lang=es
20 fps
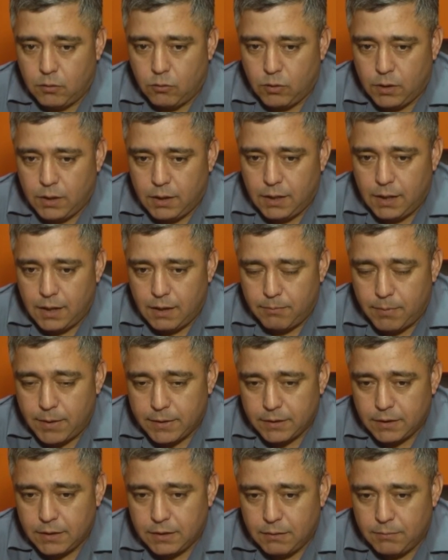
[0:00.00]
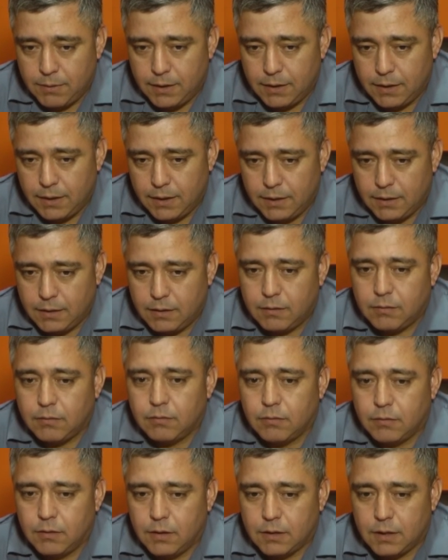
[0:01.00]
lo que es la parte estival de,
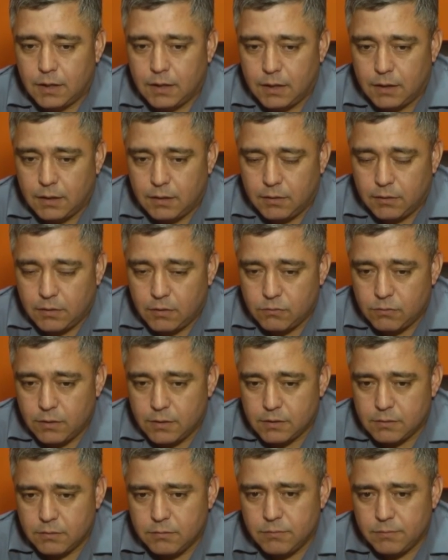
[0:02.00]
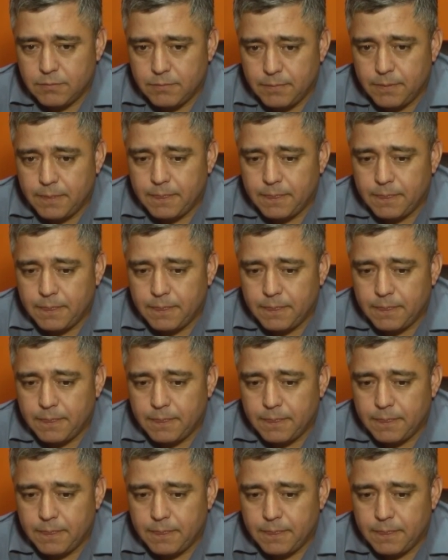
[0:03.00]
esta, ciudad, ¿cierto?